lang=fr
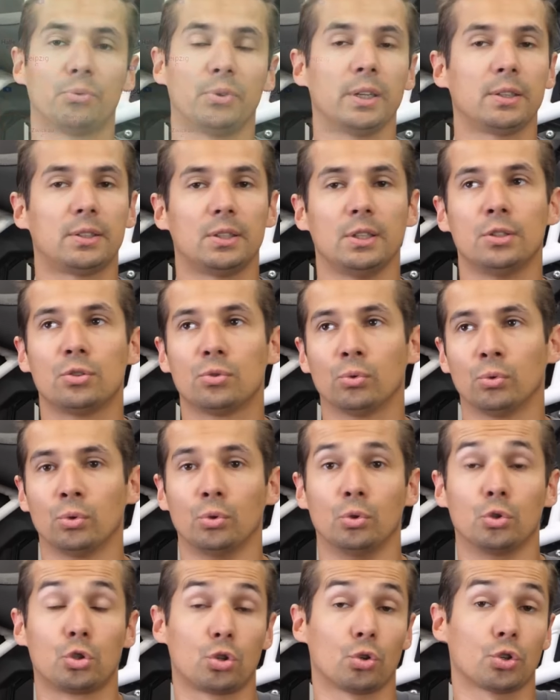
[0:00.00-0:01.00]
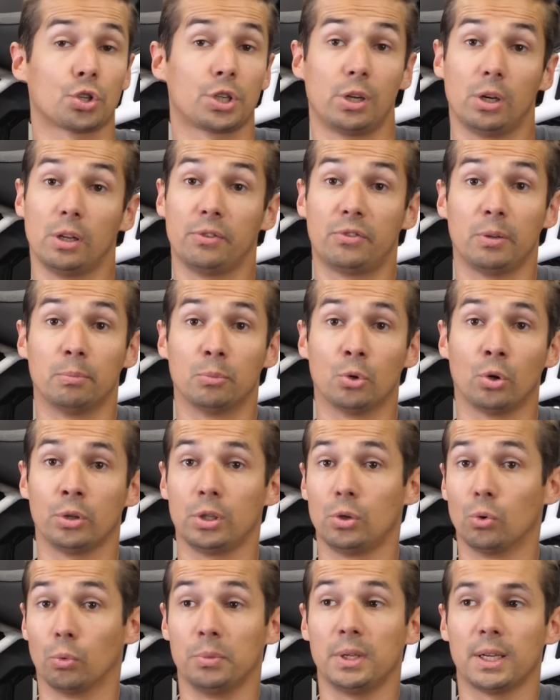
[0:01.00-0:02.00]
fait, ils ont euh, changé l'événement,
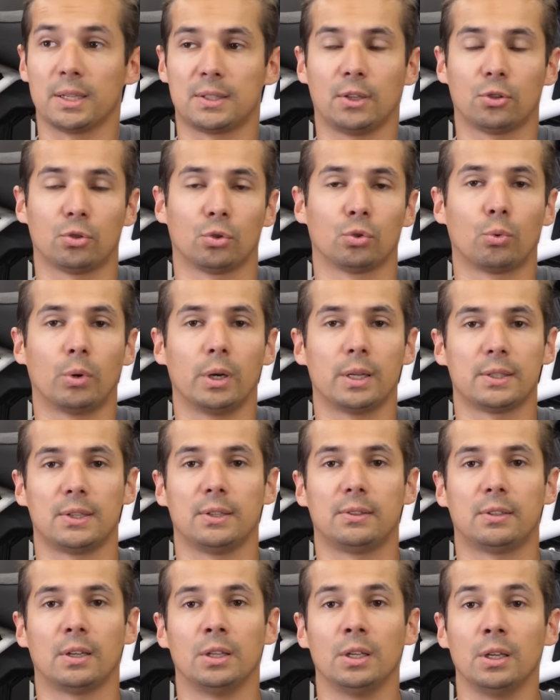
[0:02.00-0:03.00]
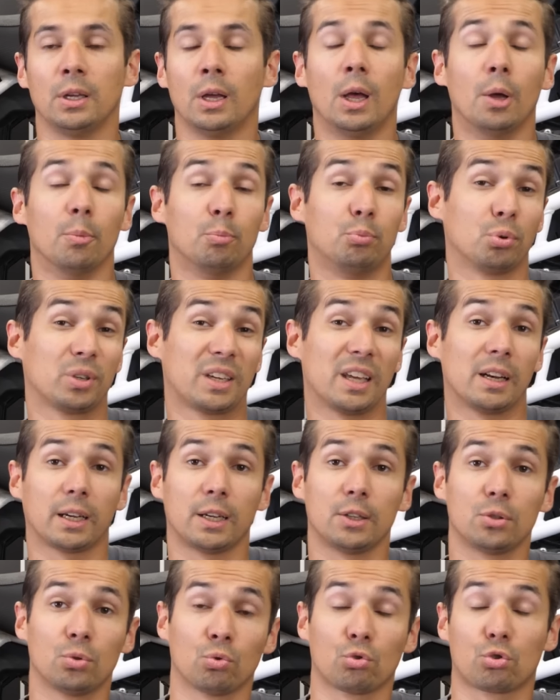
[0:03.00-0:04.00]
ils l'ont mis à cet endroit-là cette année. Pour quelle
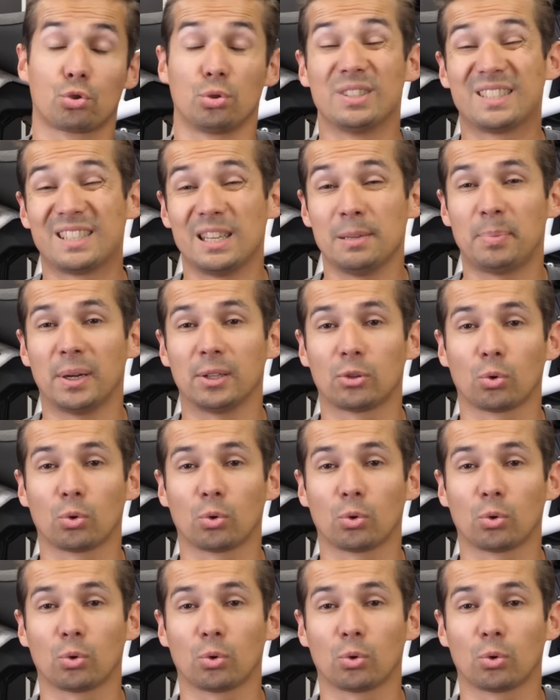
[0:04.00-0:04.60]
raison, je ne sais pas